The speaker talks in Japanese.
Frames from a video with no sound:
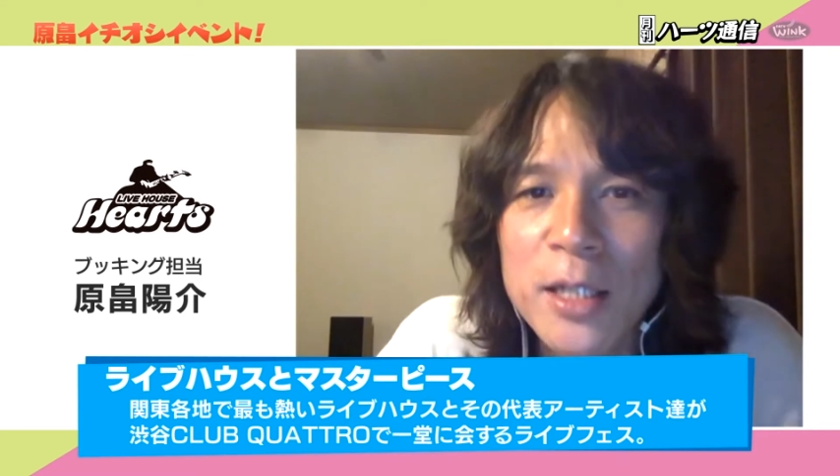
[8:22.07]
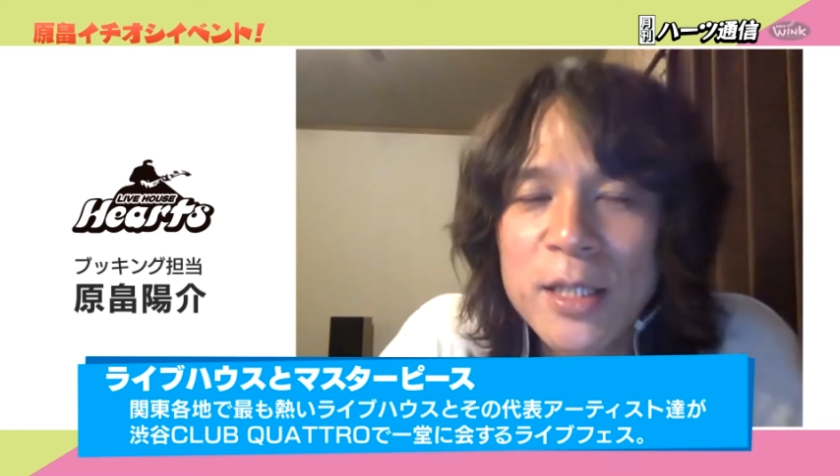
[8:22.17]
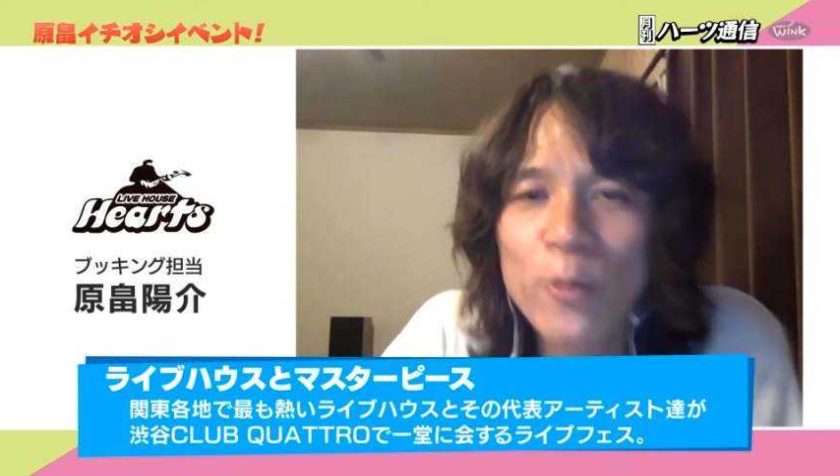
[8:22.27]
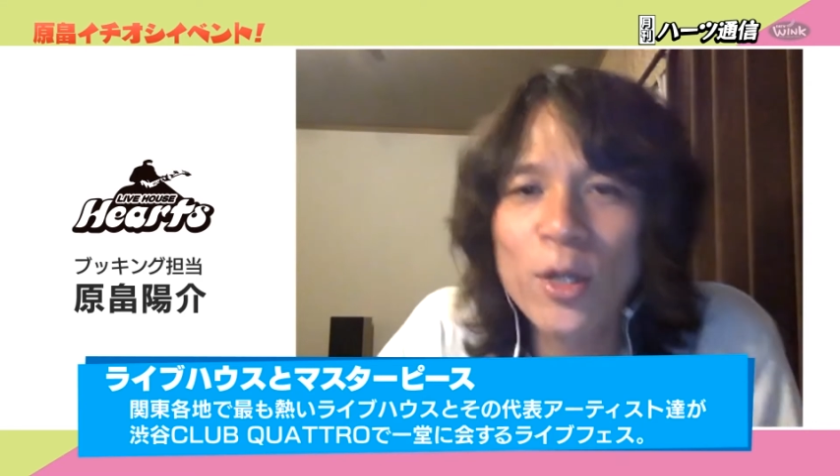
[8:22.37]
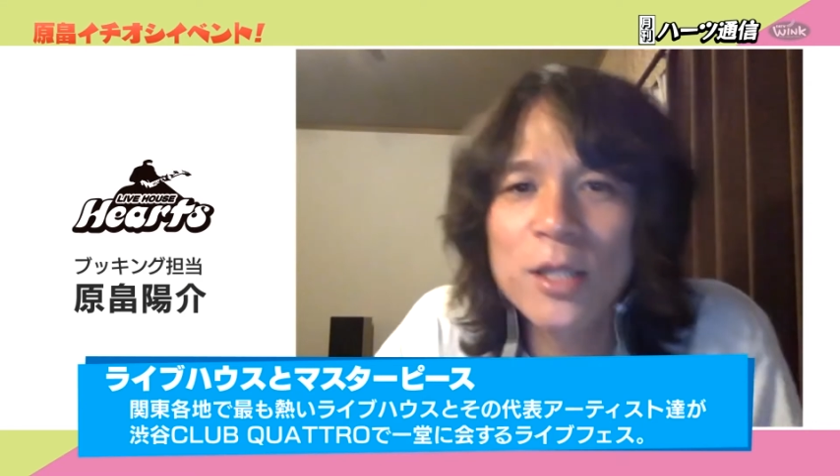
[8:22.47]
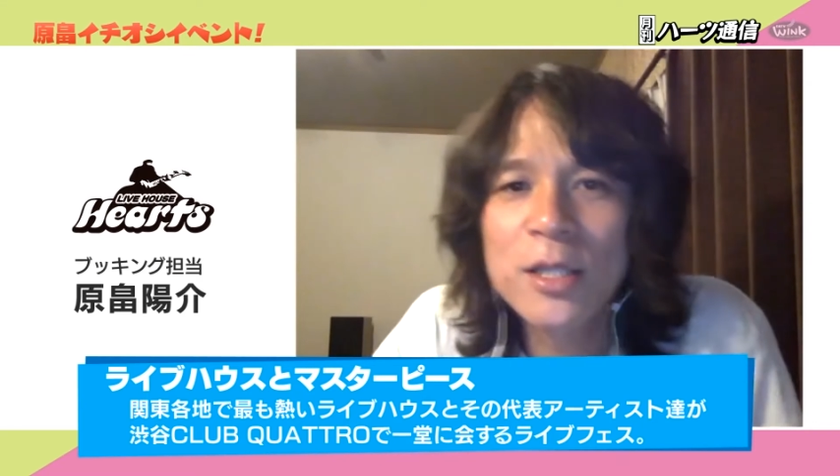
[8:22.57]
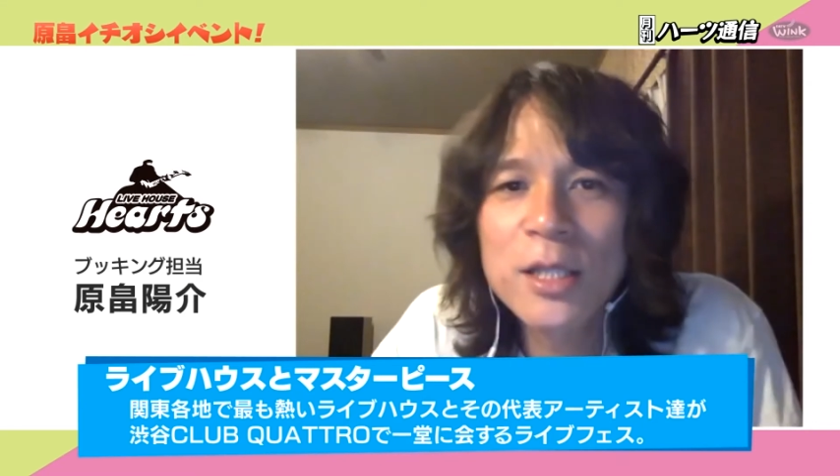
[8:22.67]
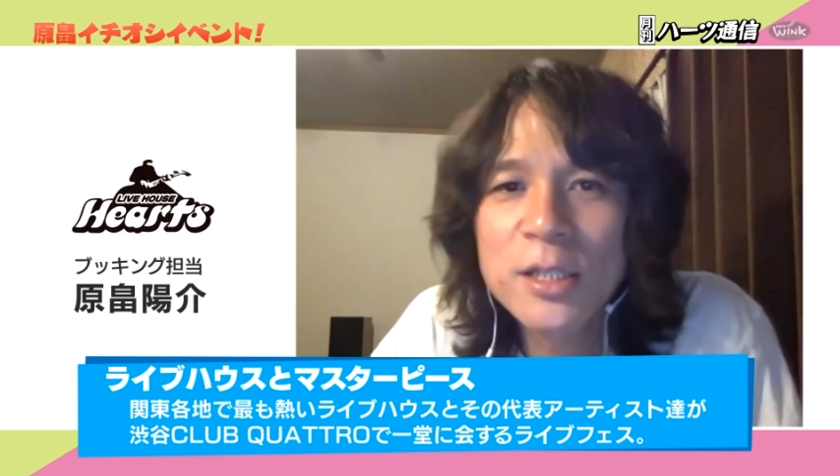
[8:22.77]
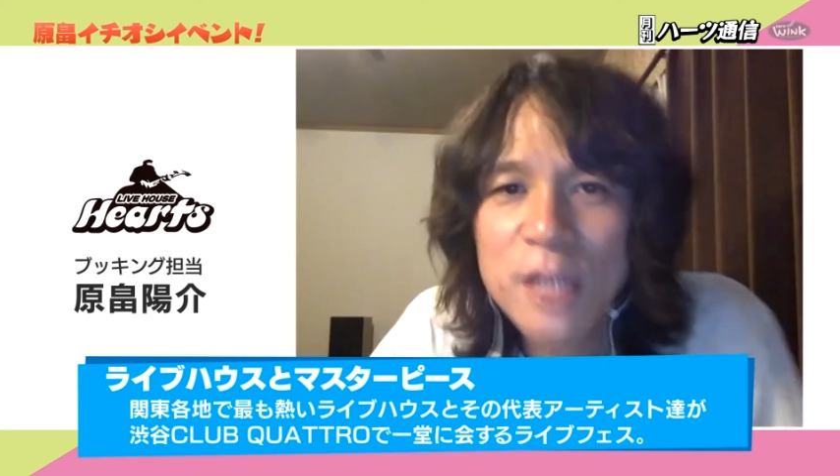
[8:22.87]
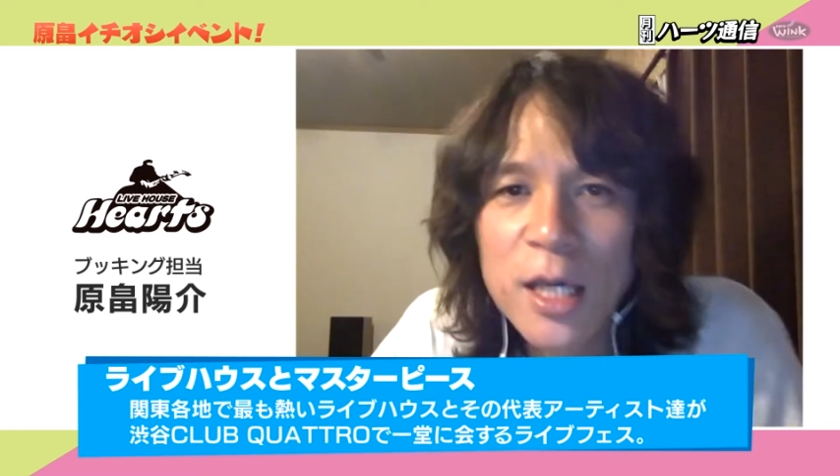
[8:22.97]
来てもらって
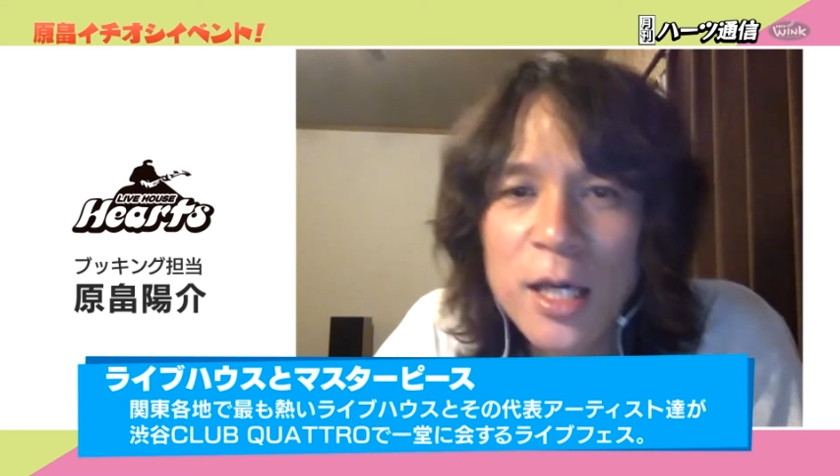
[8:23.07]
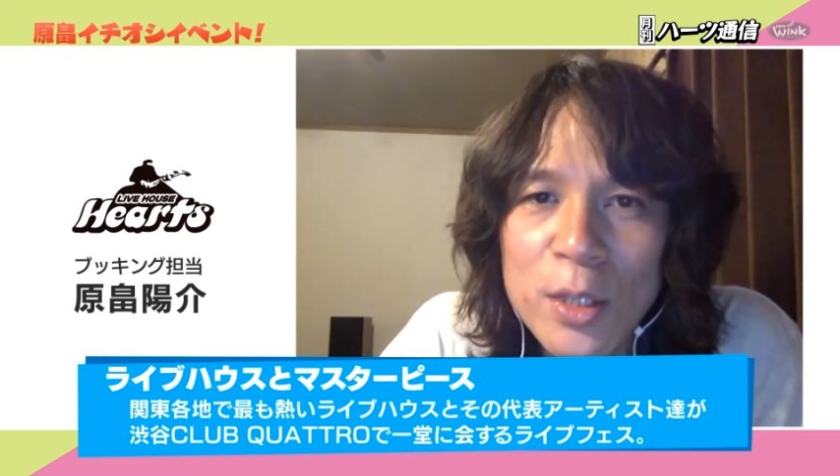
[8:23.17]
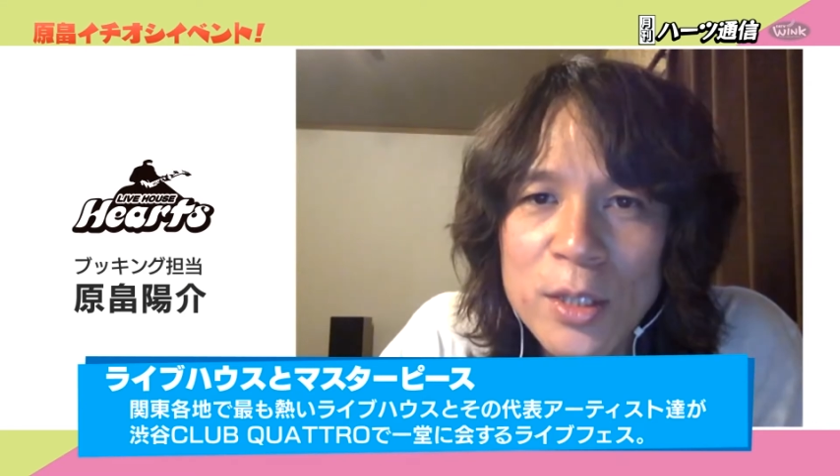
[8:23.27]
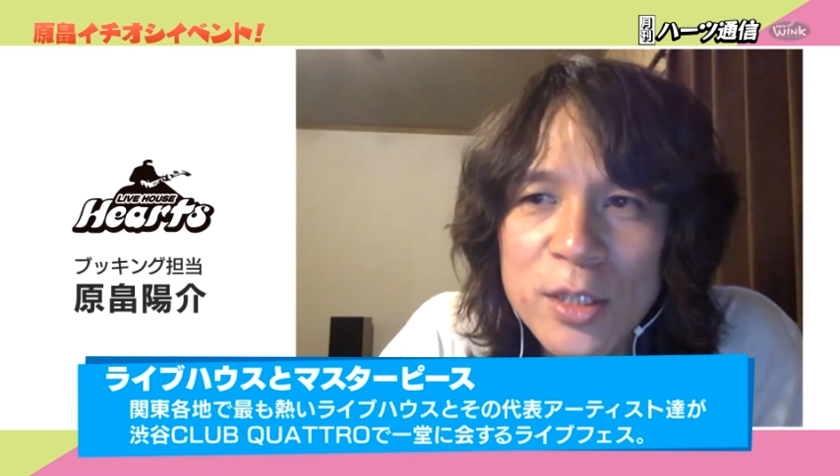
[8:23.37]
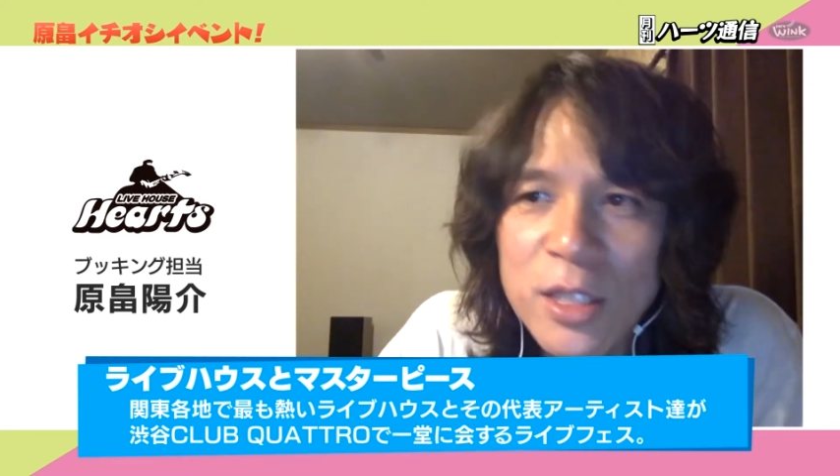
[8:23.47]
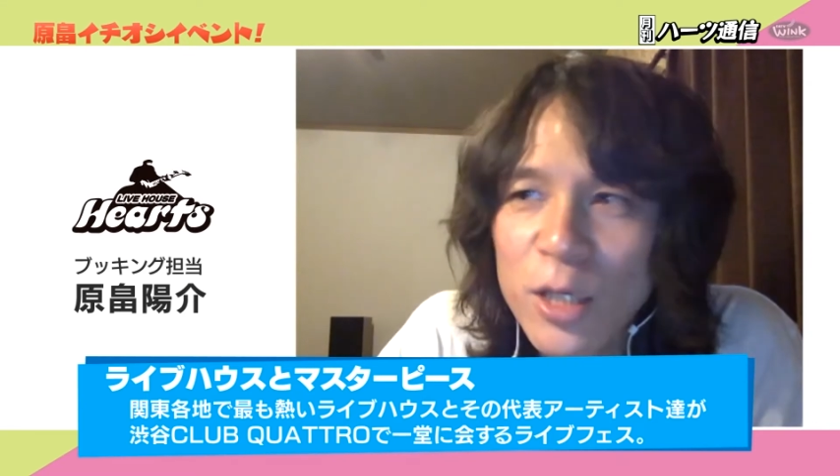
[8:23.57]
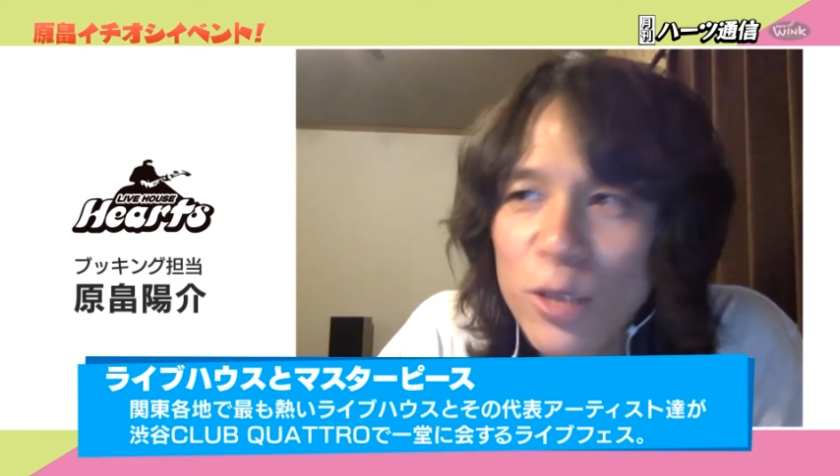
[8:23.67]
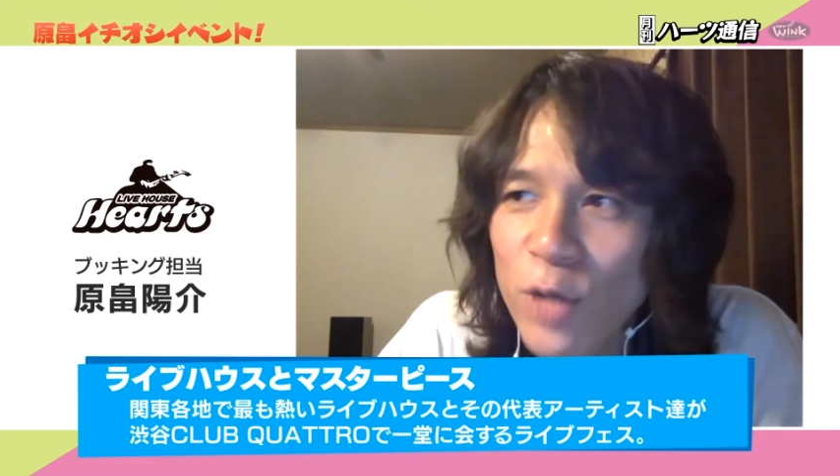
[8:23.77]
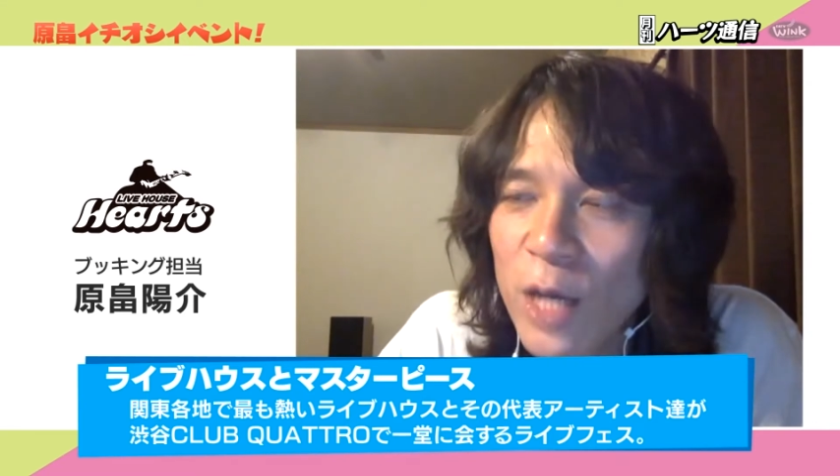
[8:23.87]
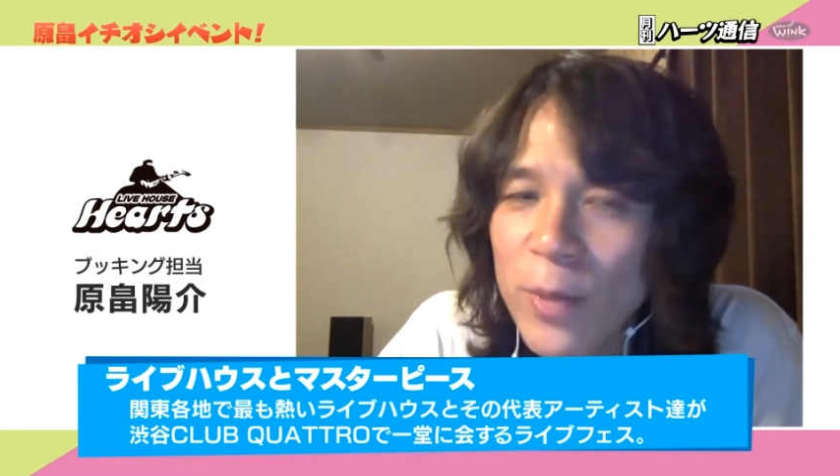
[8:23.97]
ですね是非
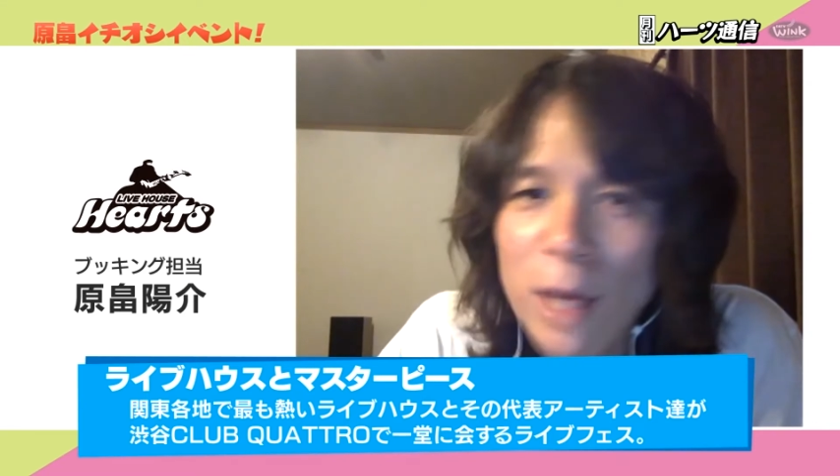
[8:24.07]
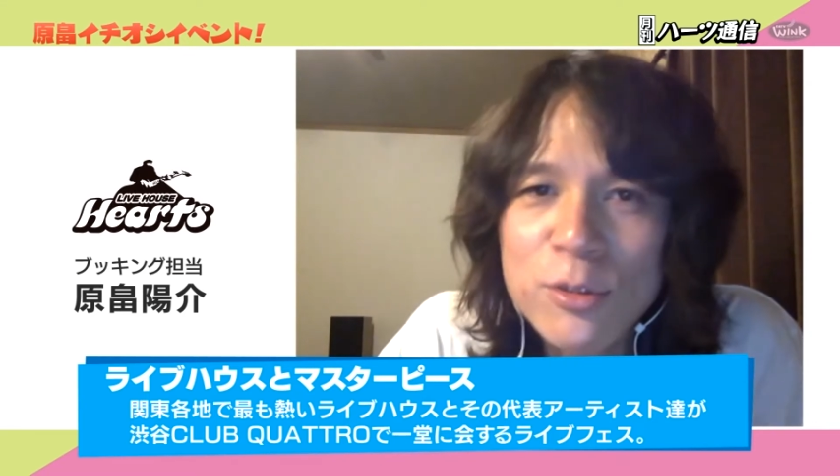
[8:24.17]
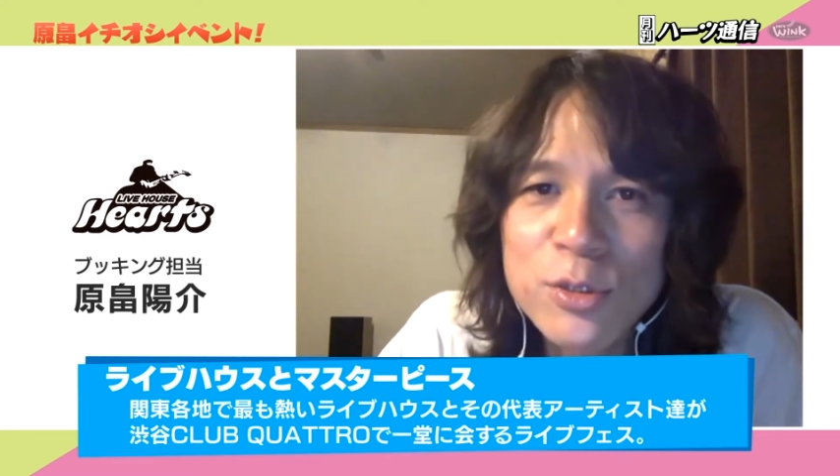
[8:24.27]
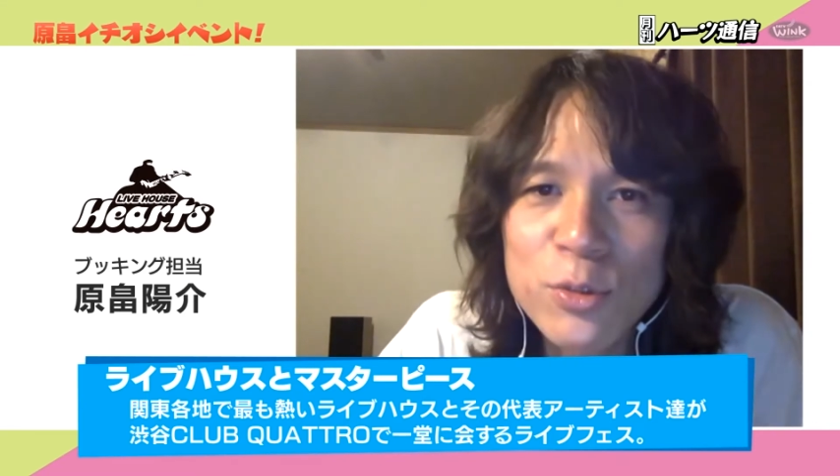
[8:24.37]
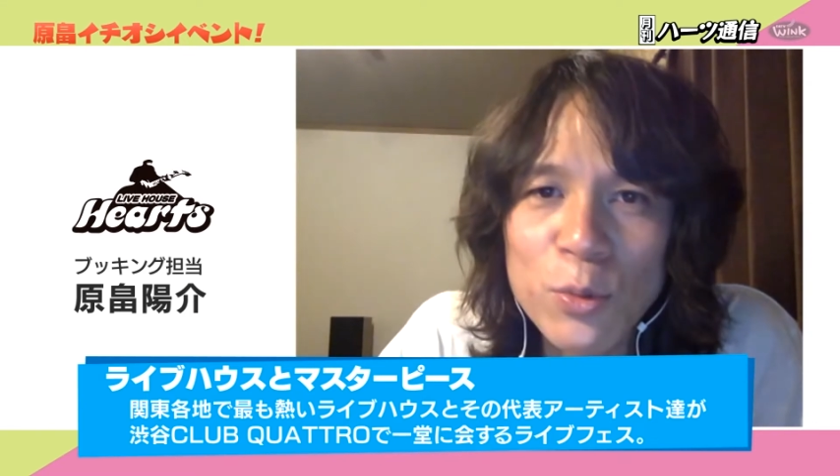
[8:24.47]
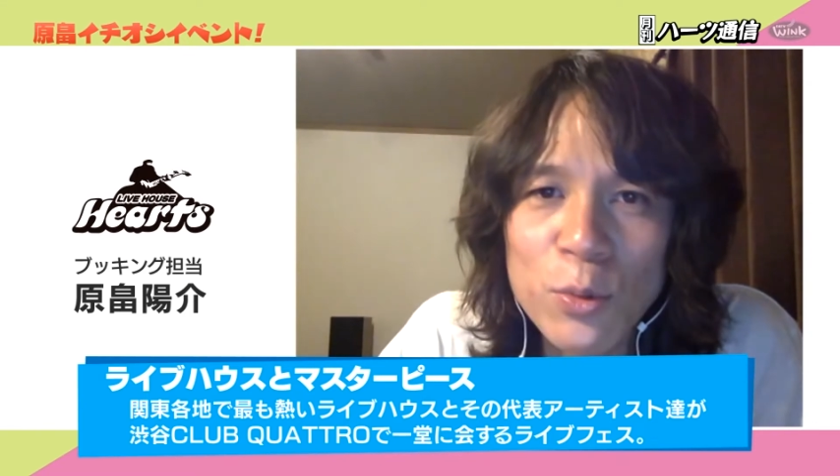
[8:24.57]
ライブハウス